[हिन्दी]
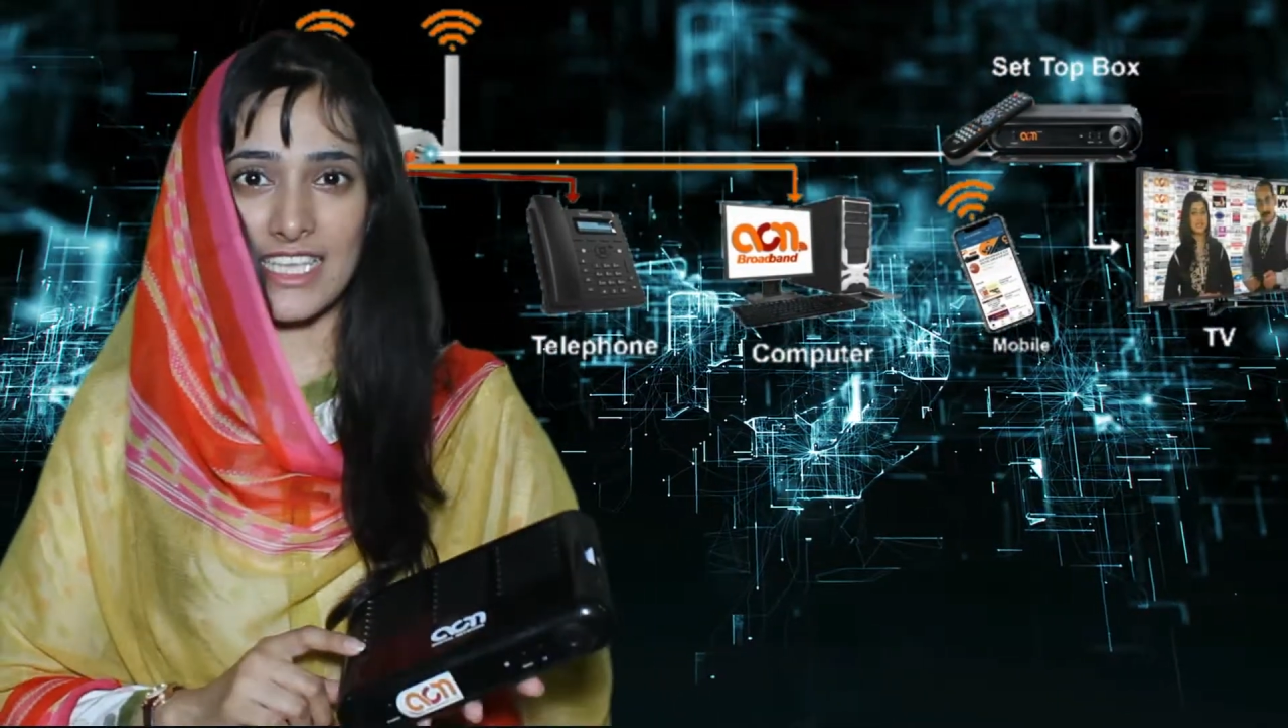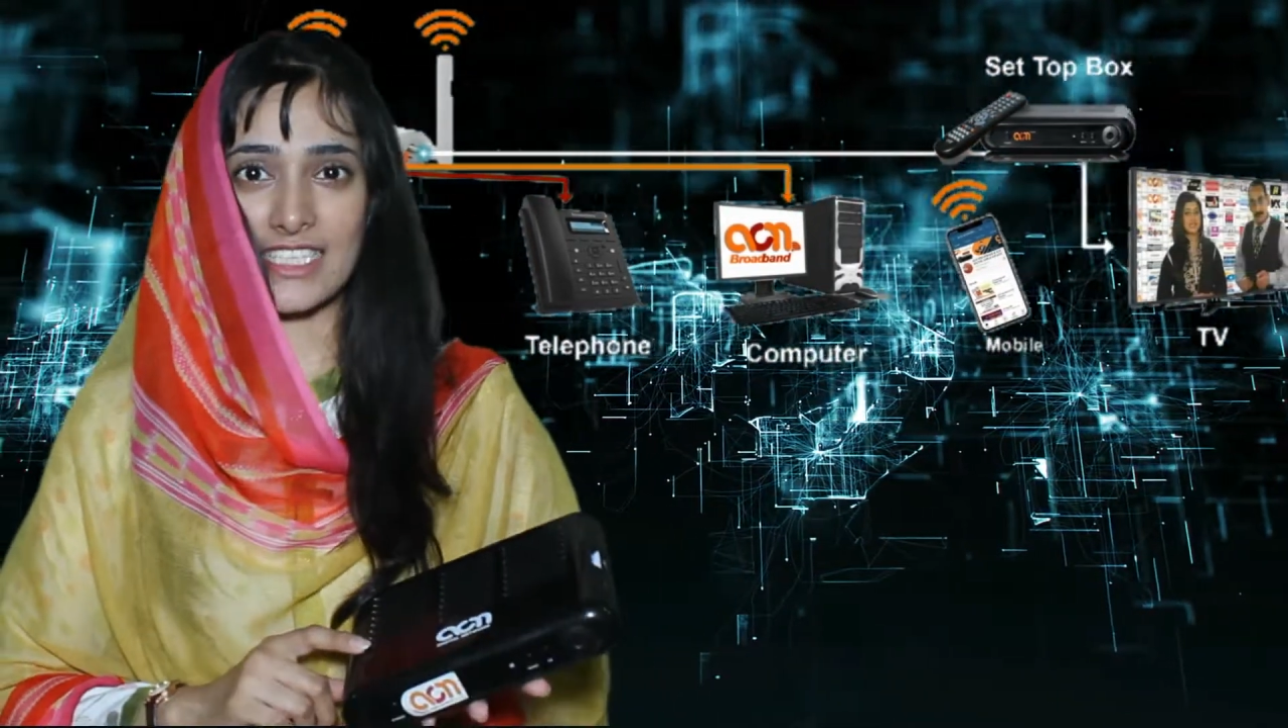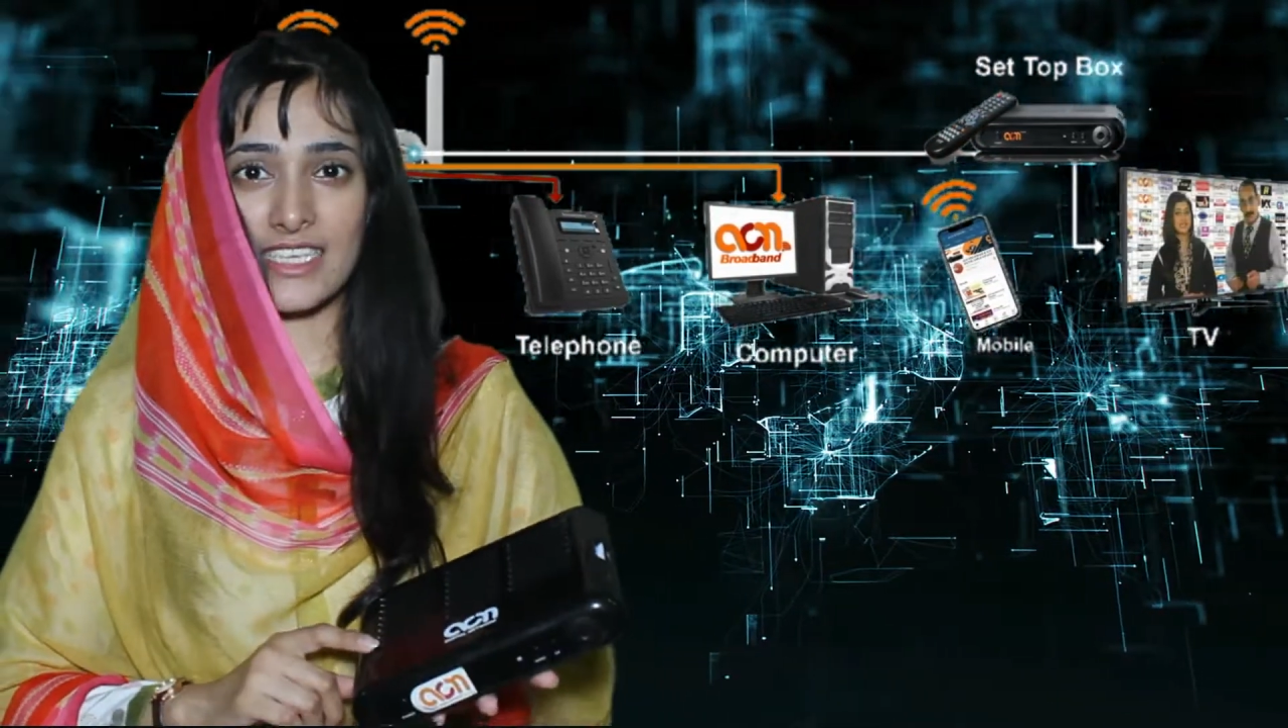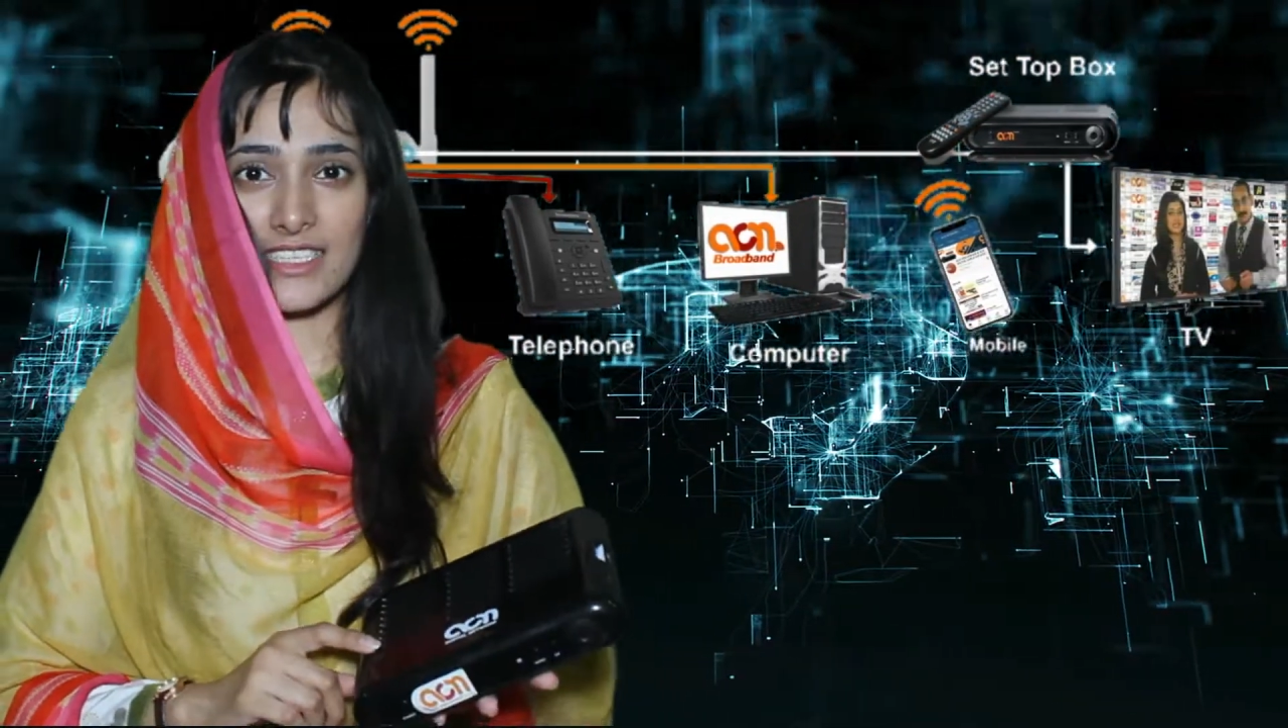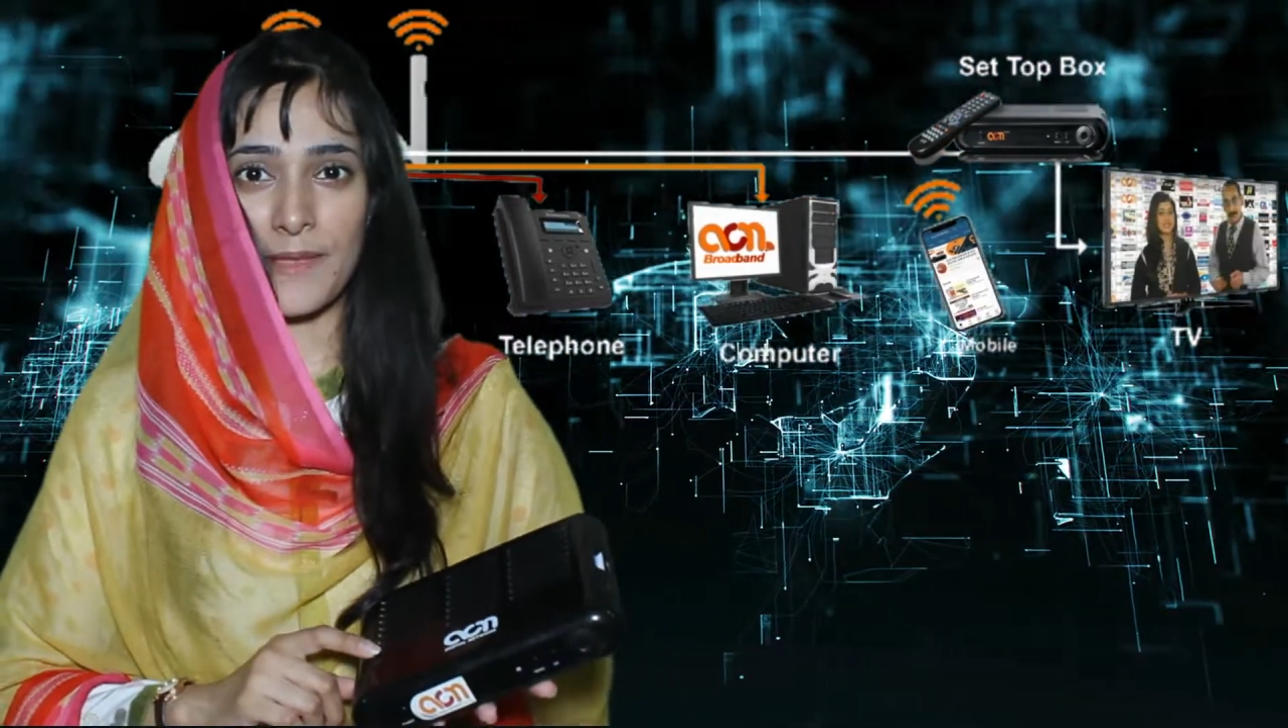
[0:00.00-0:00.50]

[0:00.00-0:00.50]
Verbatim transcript: देख सकते